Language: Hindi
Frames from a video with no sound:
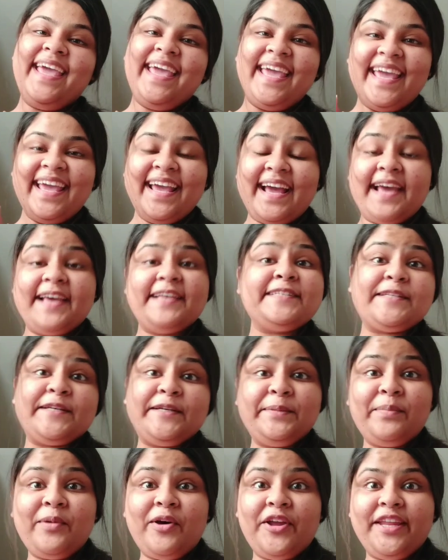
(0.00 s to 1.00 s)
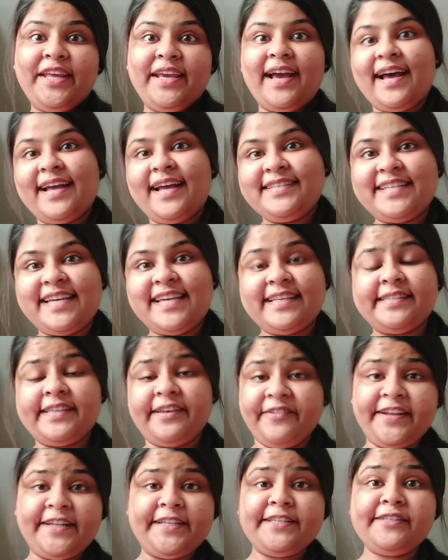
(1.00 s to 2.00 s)
हे गाइस गुड मॉर्निंग आज है
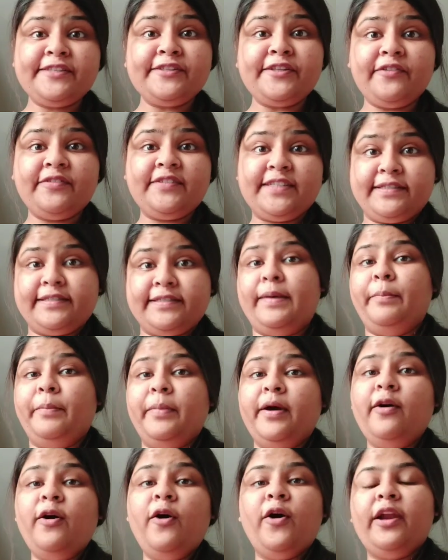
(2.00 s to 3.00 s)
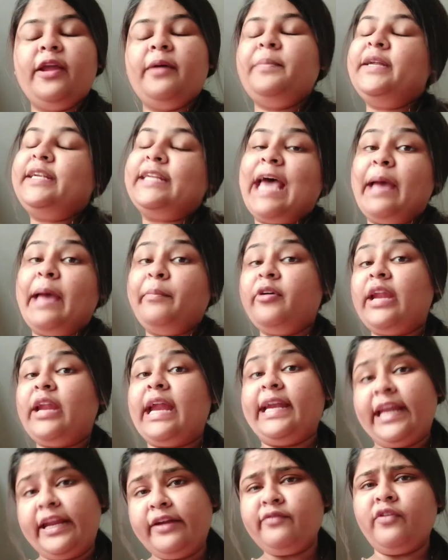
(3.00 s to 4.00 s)
सेवनटीन ऑफ दिसंबर और अभी टाइम हो रहा
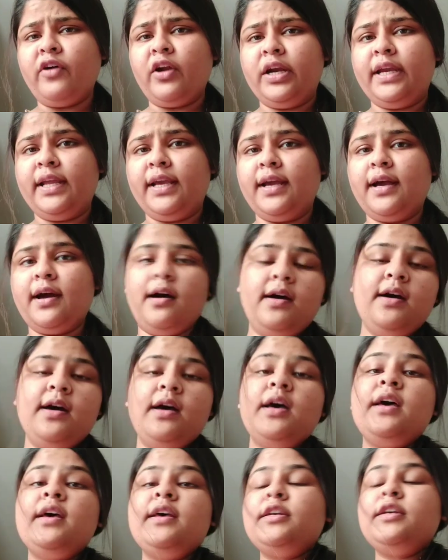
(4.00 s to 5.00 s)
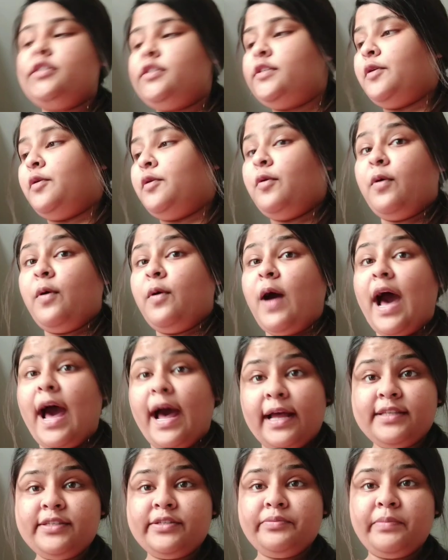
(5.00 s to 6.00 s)
है टेन फोर्टी का सो so,
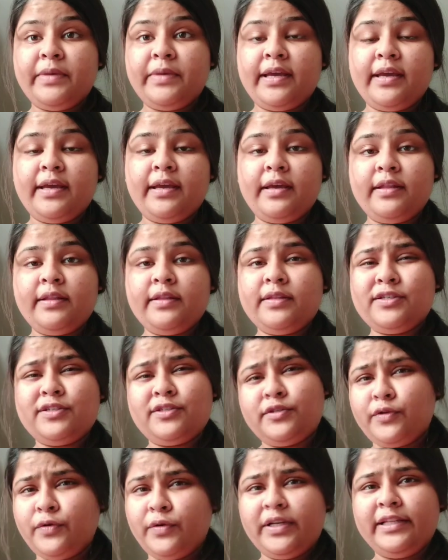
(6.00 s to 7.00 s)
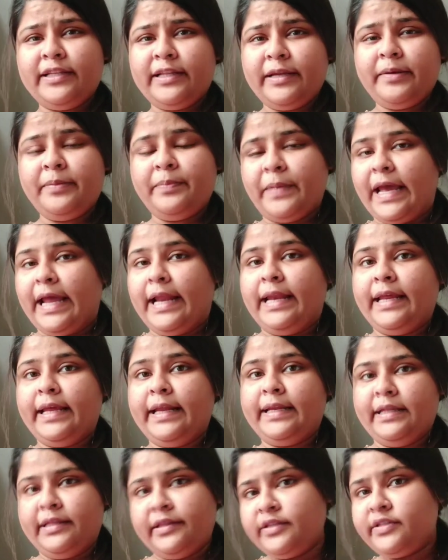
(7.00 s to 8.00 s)
आज मैं जस्ट थोड़ी देर
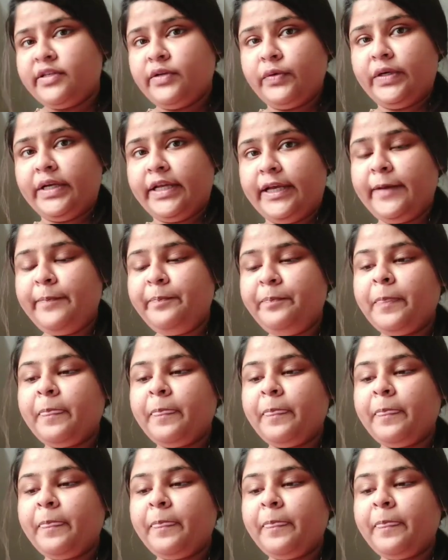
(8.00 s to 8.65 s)
पहले नींद से उठी